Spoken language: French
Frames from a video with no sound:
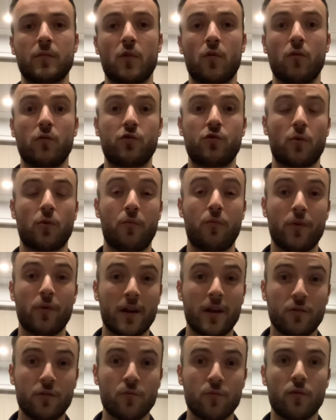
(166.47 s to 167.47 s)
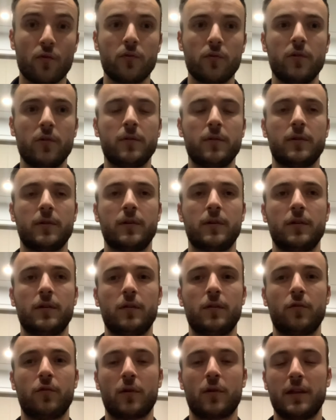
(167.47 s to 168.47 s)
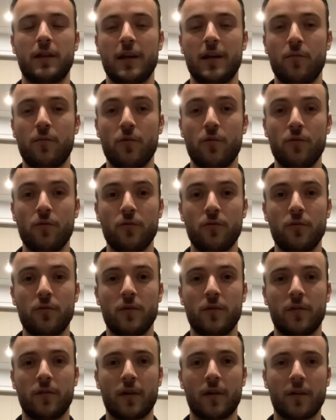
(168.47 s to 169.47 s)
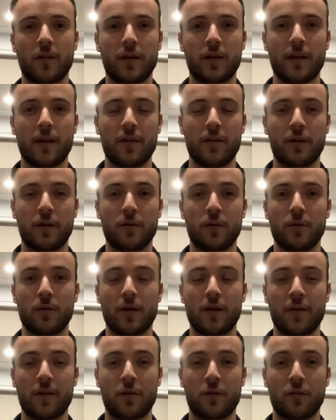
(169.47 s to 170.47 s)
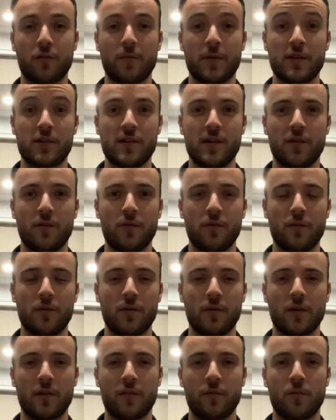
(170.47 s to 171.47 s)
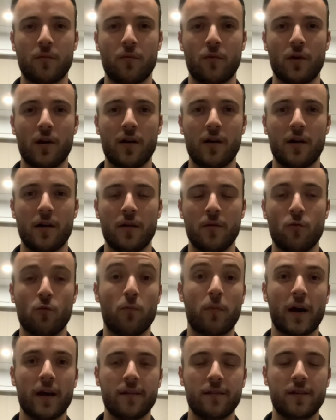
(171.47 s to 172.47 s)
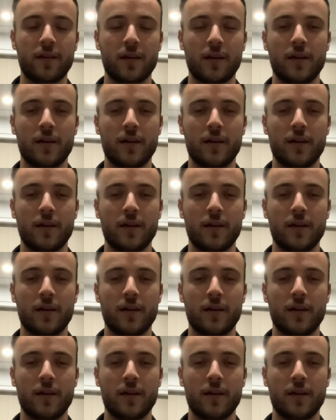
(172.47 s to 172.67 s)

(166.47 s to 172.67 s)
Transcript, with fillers: au championnat du monde, sur la table 1, c'est vrai qu'il n'y avait, avait, que ce match-là à ce moment-là, ou presque.